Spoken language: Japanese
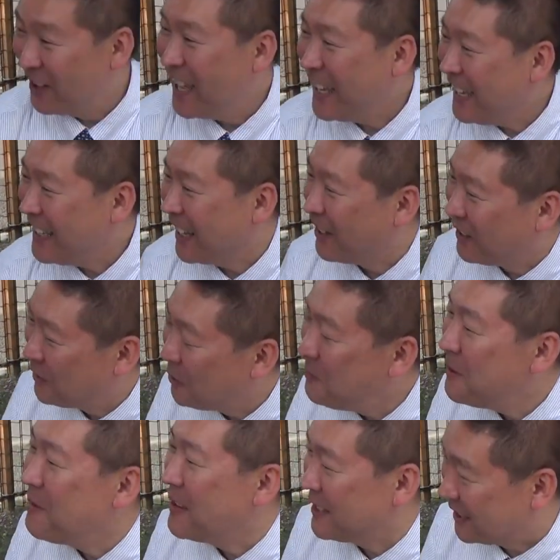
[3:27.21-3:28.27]
これ聞いた時どう
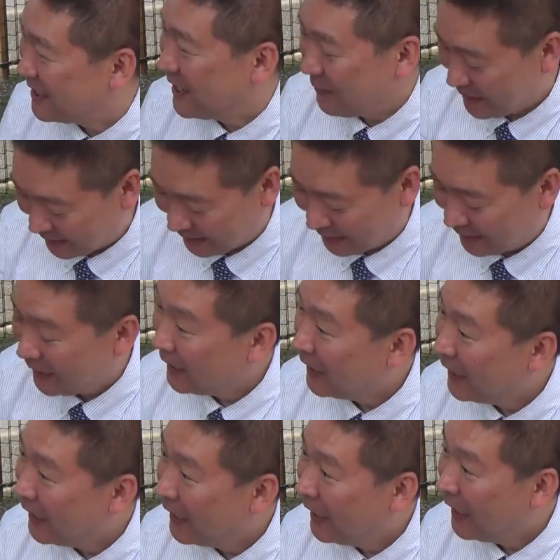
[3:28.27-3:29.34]
思いましたちなみに
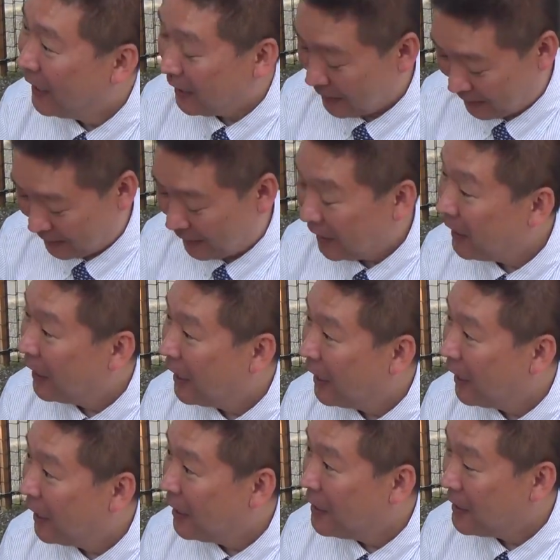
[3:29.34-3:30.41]
えっ、ー、と何なん
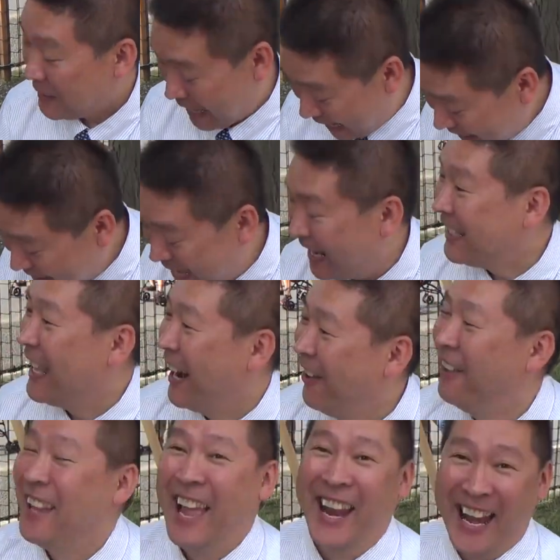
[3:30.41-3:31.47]
だろうな何なんだ
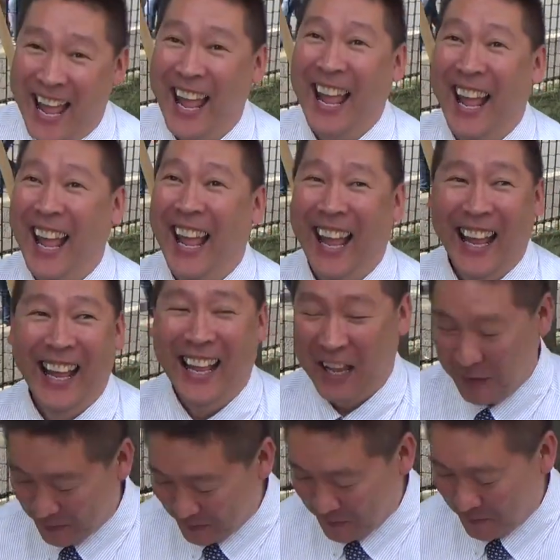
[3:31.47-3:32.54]
ろうだよね
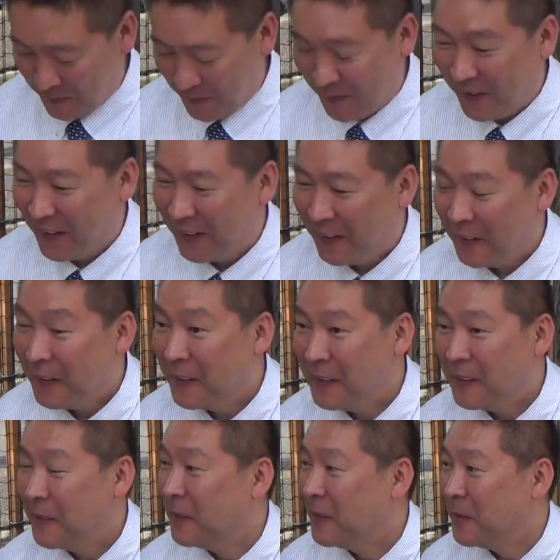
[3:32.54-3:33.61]
あの多分
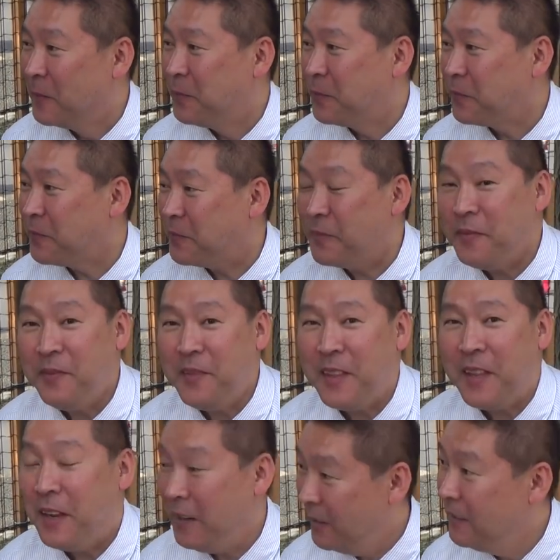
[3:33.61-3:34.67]
いろいろ聞かれたんで
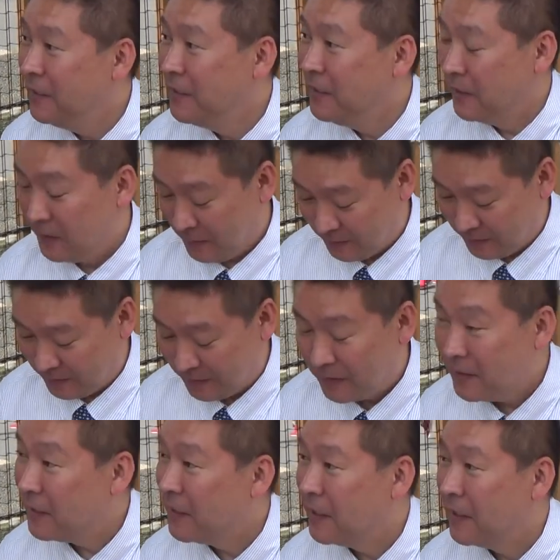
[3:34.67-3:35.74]
すけどただ
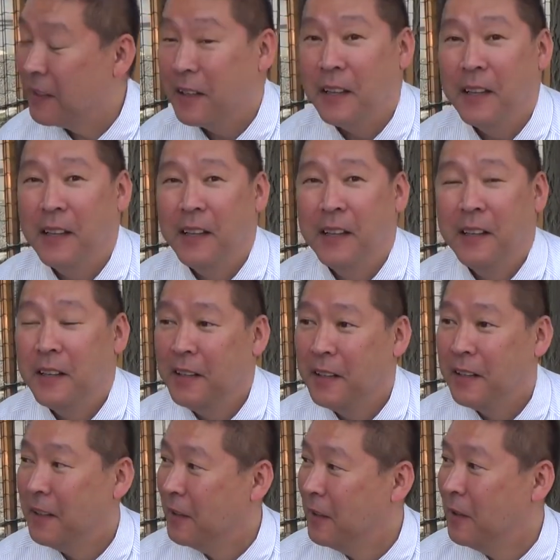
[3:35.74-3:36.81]
そういう指導をしてますっ
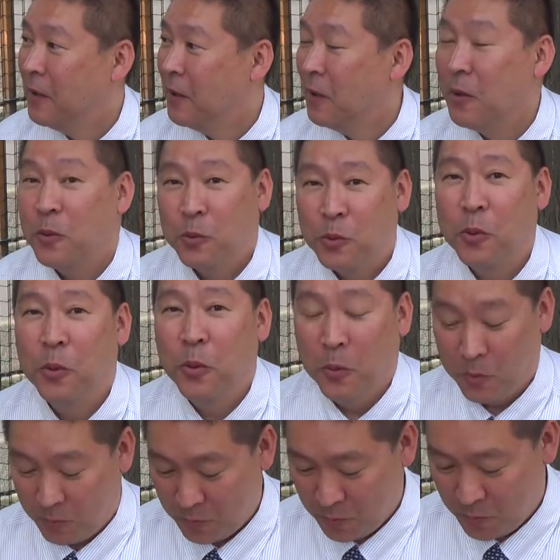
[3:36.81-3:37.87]
ていう話はたく
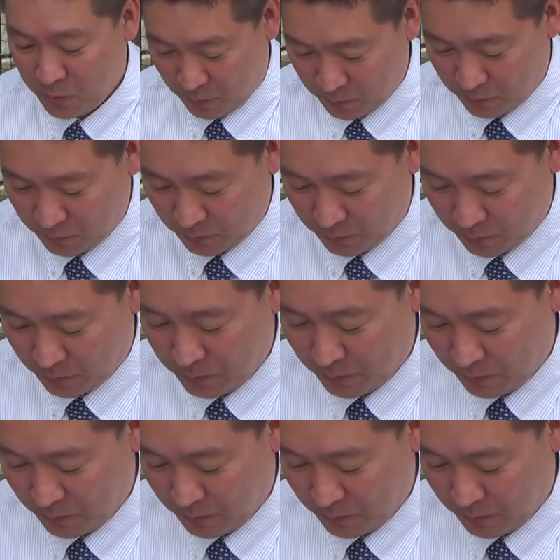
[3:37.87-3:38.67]
さん出てたんですけど